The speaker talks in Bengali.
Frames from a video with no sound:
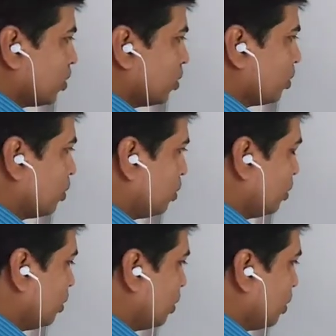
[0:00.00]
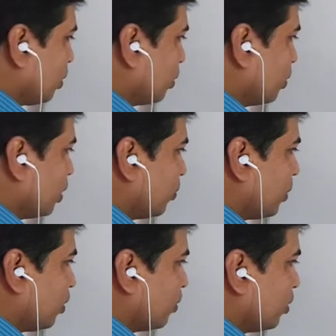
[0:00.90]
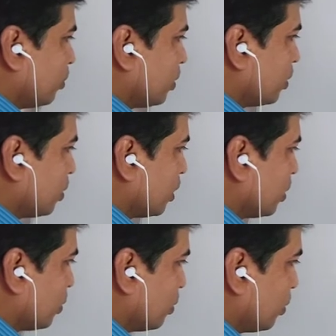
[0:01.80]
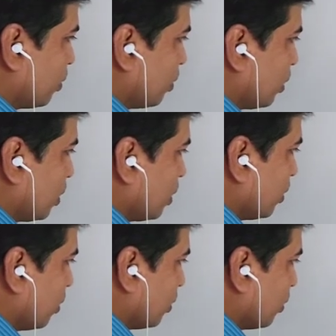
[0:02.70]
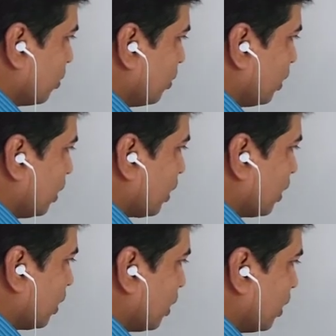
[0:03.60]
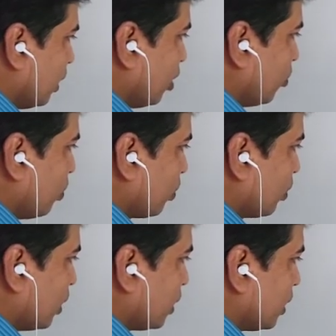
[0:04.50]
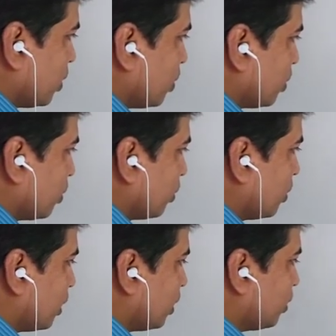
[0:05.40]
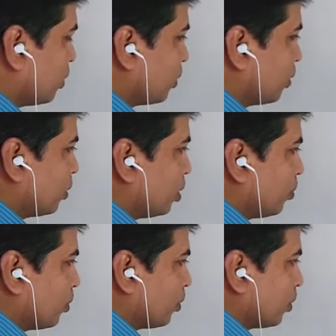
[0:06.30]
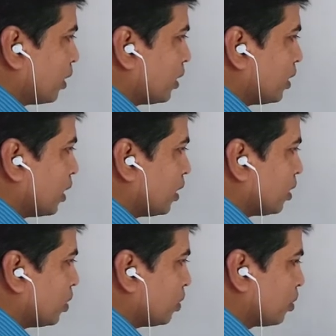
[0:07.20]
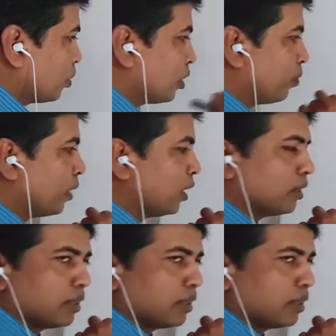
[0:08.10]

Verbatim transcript: সতেরো ক্লোরিনের পারমাণবিক সংখ্যা সতেরো কথাটার অর্থ হলো এখানে প্রোটন আছে সতেরোটি সতেরোটি প্রোটনের চার্জ সতেরোটি প্লাস